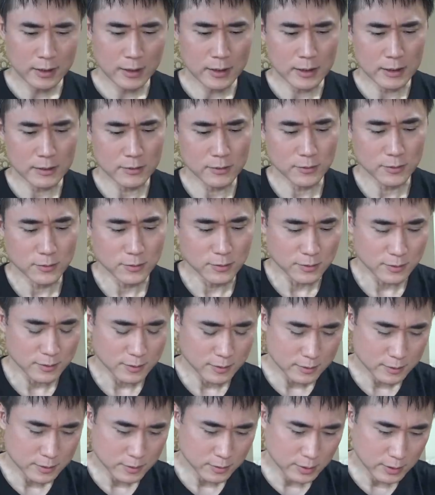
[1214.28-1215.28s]
あの
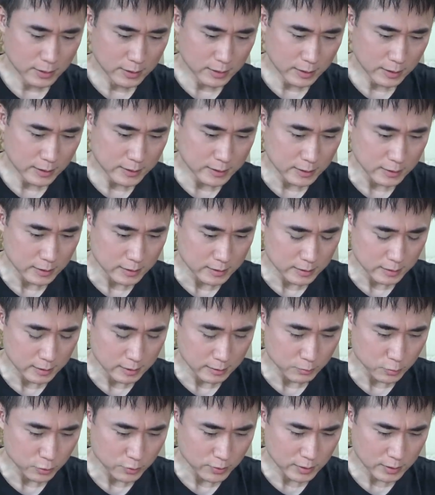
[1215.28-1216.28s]
それに対してです
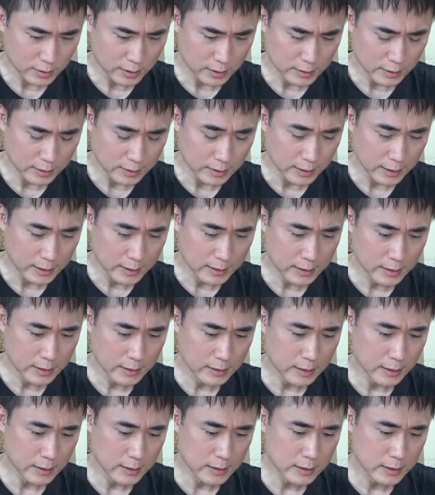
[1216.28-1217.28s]
ねもうかなり海
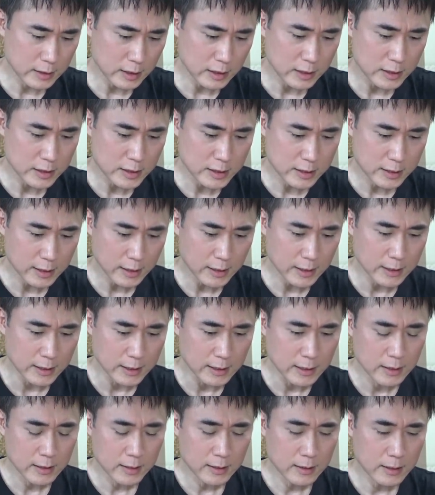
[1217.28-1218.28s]
兵隊に近い
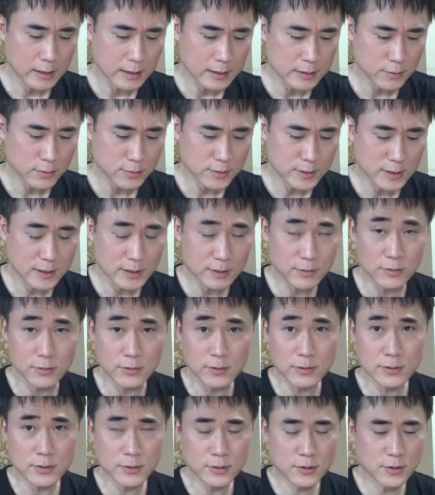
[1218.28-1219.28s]
組織
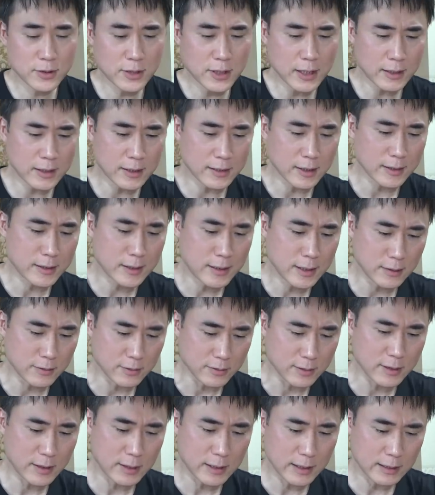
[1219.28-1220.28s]
を作り上げてきて
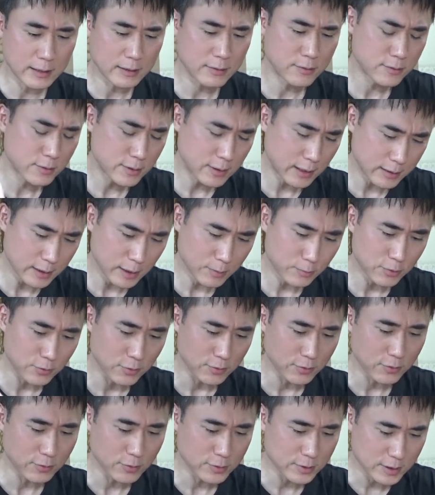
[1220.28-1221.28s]
るっていう方
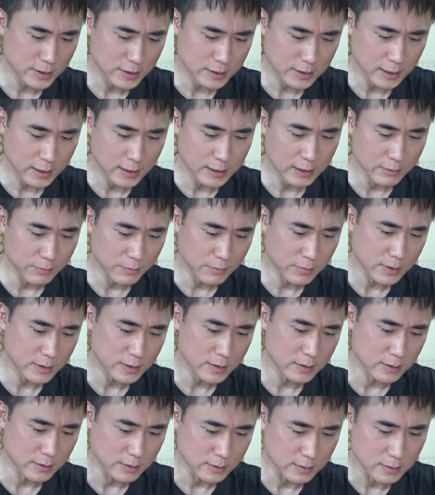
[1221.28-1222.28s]
もおっしゃいま
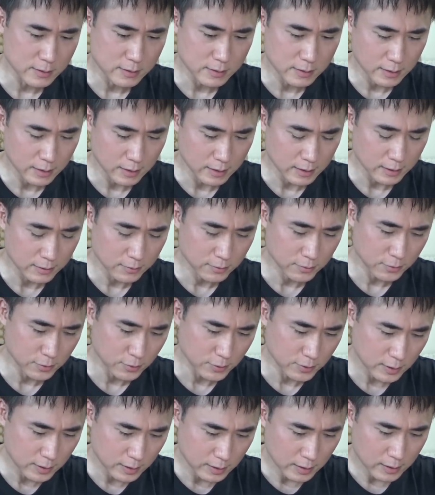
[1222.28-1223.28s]
すけれ
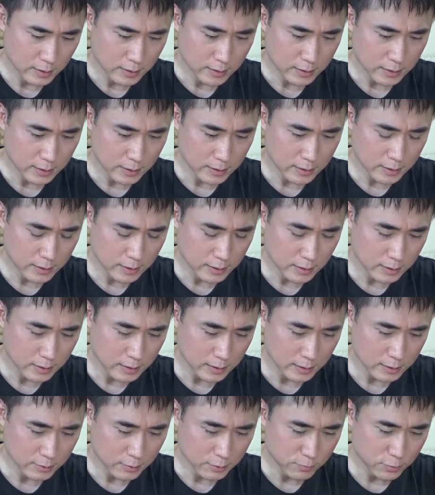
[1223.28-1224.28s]
ど海兵
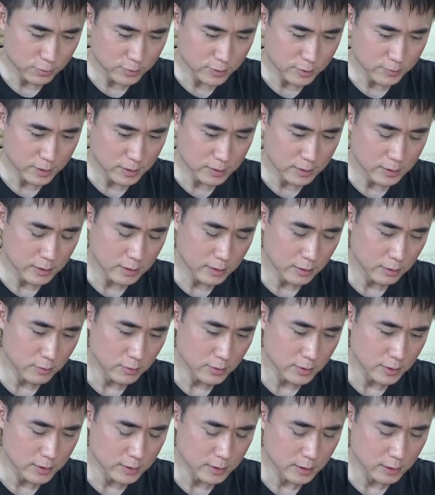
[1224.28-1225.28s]
隊を持つべきっていう
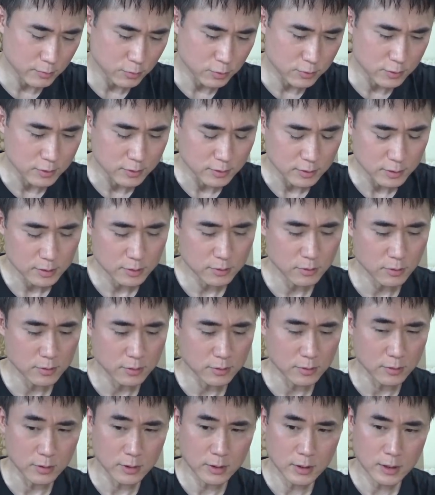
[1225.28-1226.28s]
のはですね僕すご
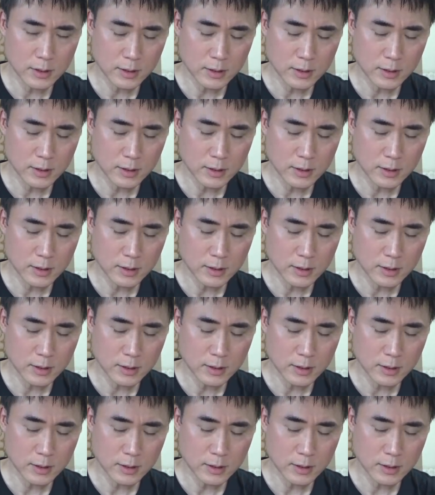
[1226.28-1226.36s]
く、